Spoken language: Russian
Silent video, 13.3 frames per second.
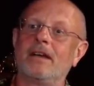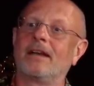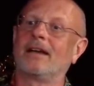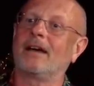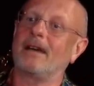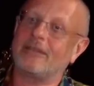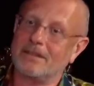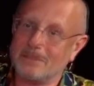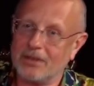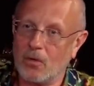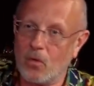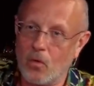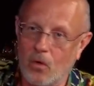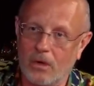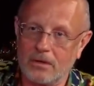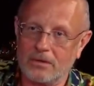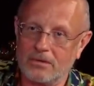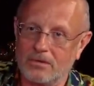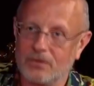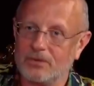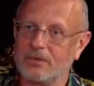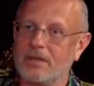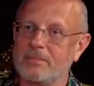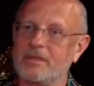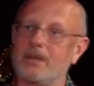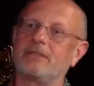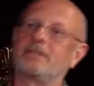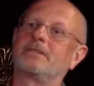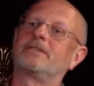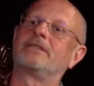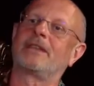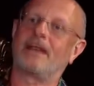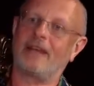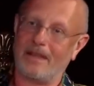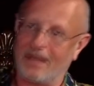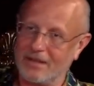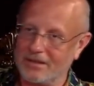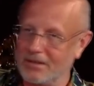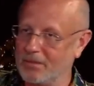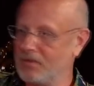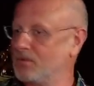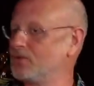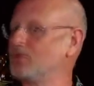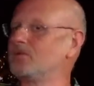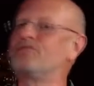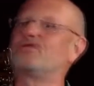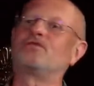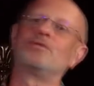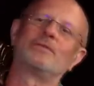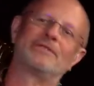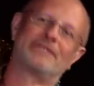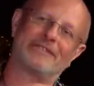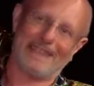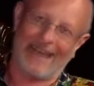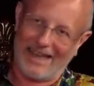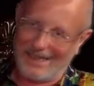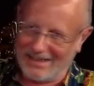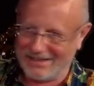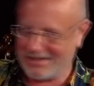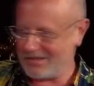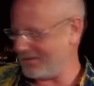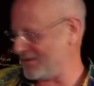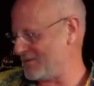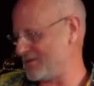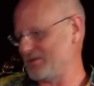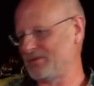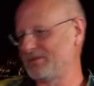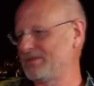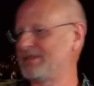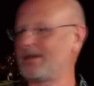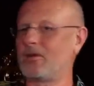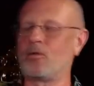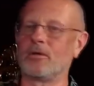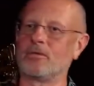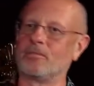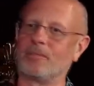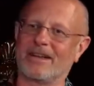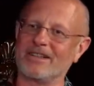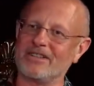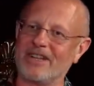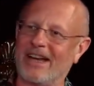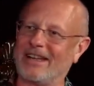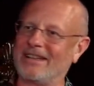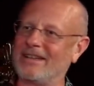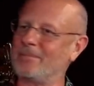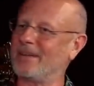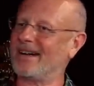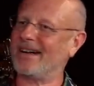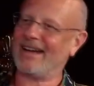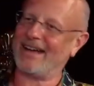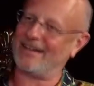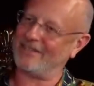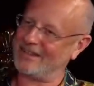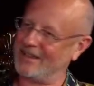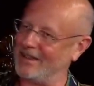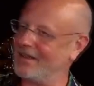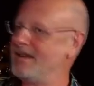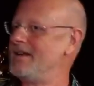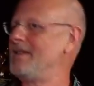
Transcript: как это он, вот он общается с итальянцами, вот он все знает, там вообще вот ты такой прошаренный, прохаванный,